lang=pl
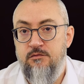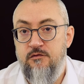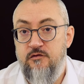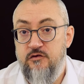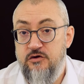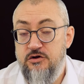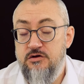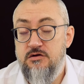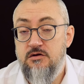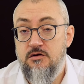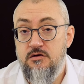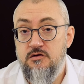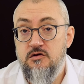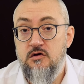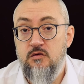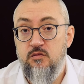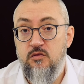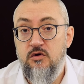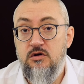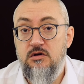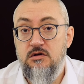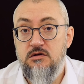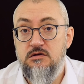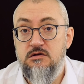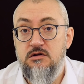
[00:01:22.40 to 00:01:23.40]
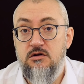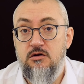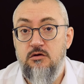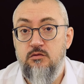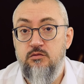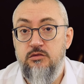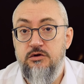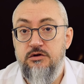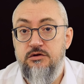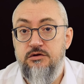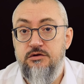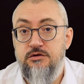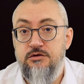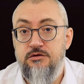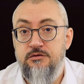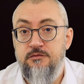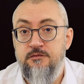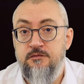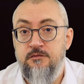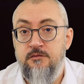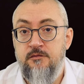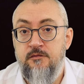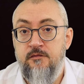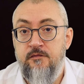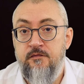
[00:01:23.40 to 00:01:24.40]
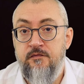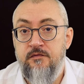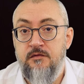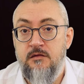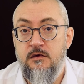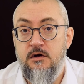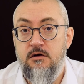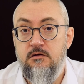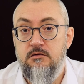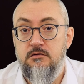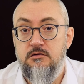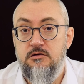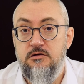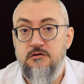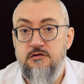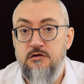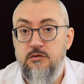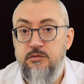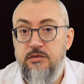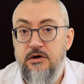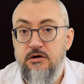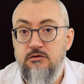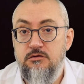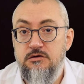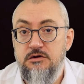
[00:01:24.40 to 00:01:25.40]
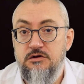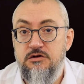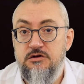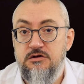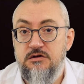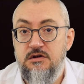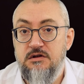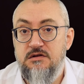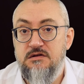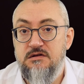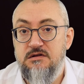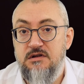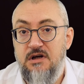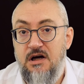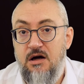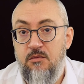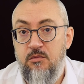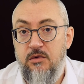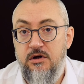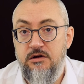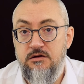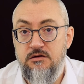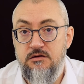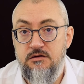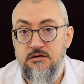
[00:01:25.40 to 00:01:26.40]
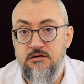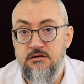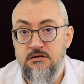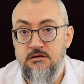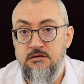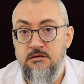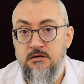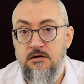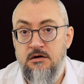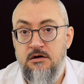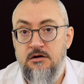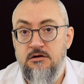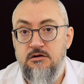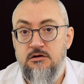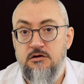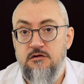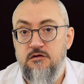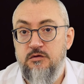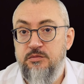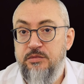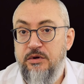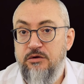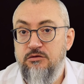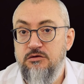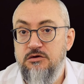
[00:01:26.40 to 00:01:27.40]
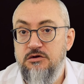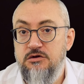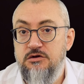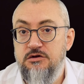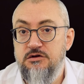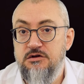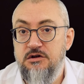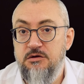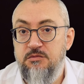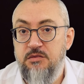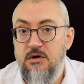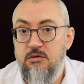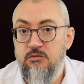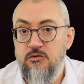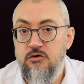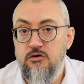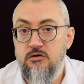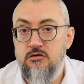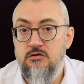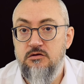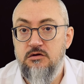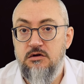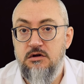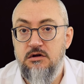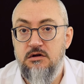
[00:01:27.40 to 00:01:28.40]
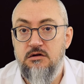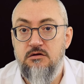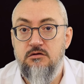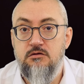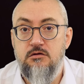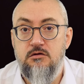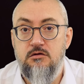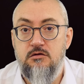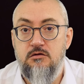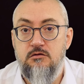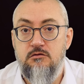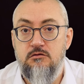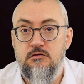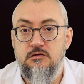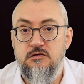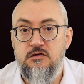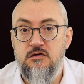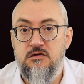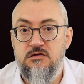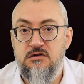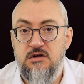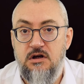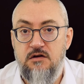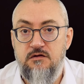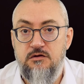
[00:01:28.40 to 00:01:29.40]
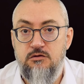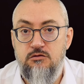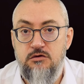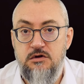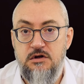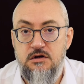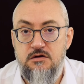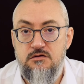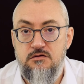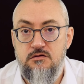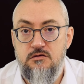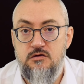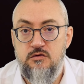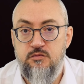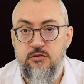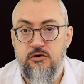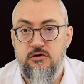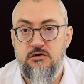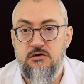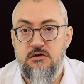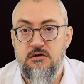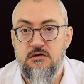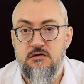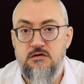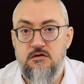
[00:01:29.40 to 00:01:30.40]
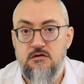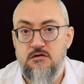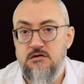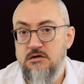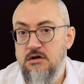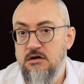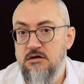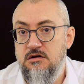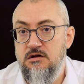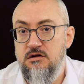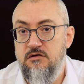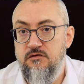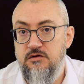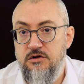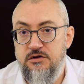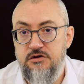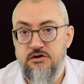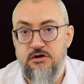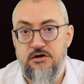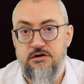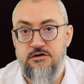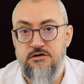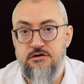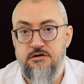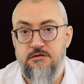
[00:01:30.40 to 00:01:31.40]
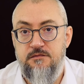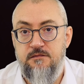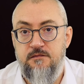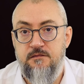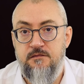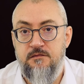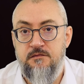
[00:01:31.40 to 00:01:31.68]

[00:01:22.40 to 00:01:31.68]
Wszystko, co mogę zrobić, to wypełnić testament, to wypełnić tę pamiątkę, którą zostawił Jezus podczas ostatniej wieczerzy.